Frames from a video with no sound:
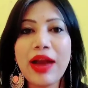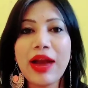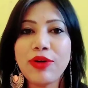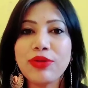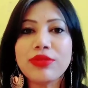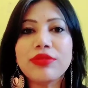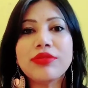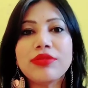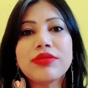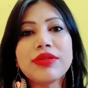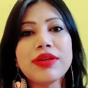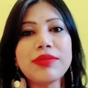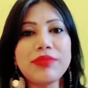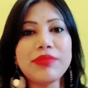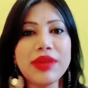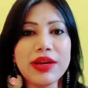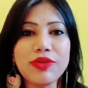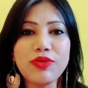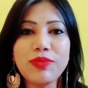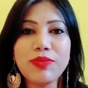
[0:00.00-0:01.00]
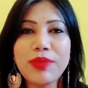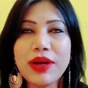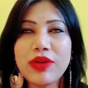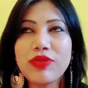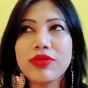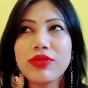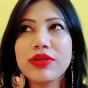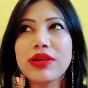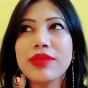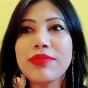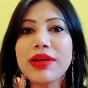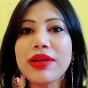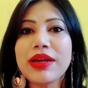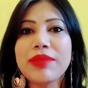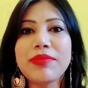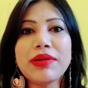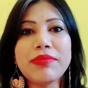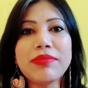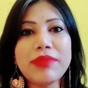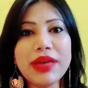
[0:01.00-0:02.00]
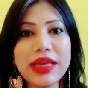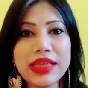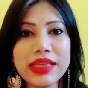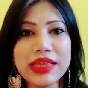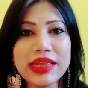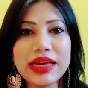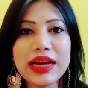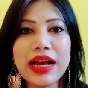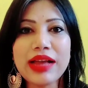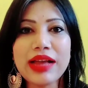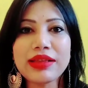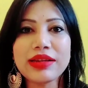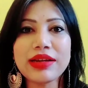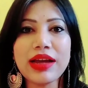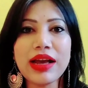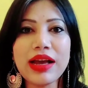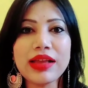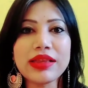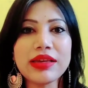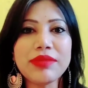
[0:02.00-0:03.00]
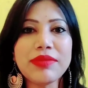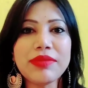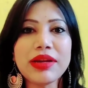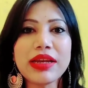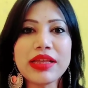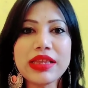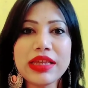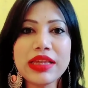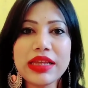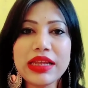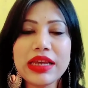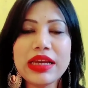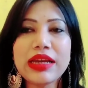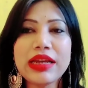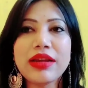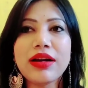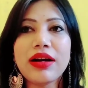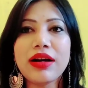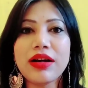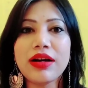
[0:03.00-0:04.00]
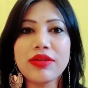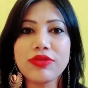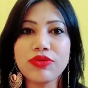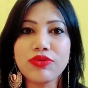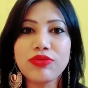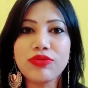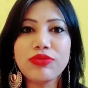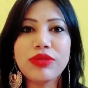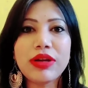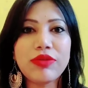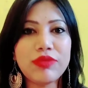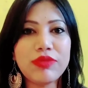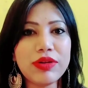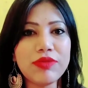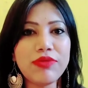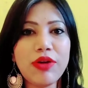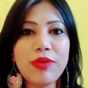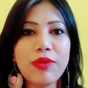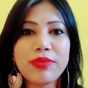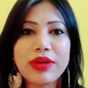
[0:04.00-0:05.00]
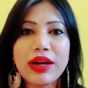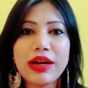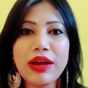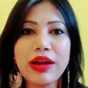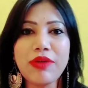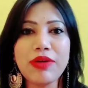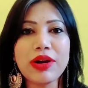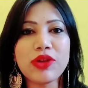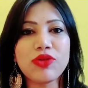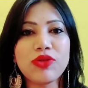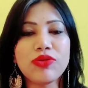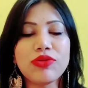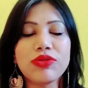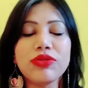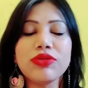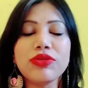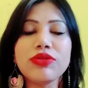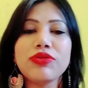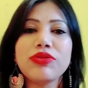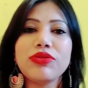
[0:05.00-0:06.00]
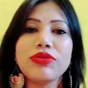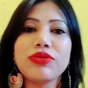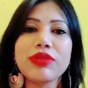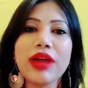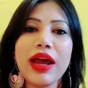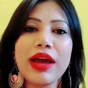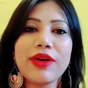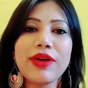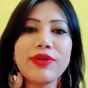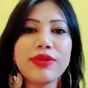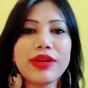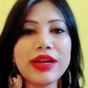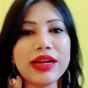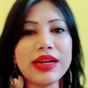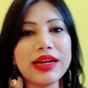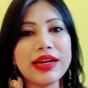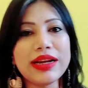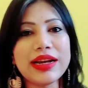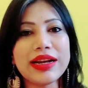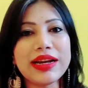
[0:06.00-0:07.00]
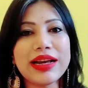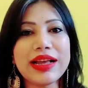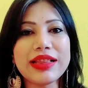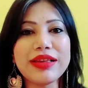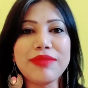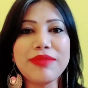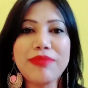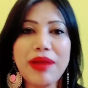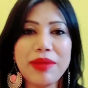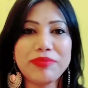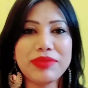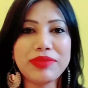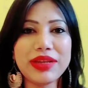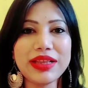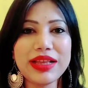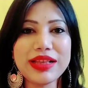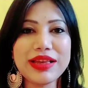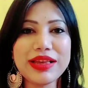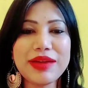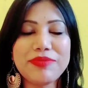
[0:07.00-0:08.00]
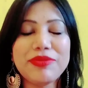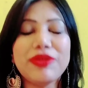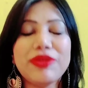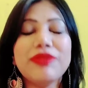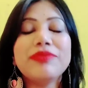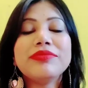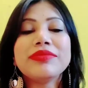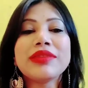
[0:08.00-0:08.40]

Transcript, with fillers: এখন হচ্ছে আমি একটু বেরোচ্ছি মানে আমার মেন যে কাজটা আছে মানে চিনির স্কুল ইউনিফর্মটা নেওয়ার জন্য তো ওটা এখন টেলারের কাছে মাপ দিতে যাব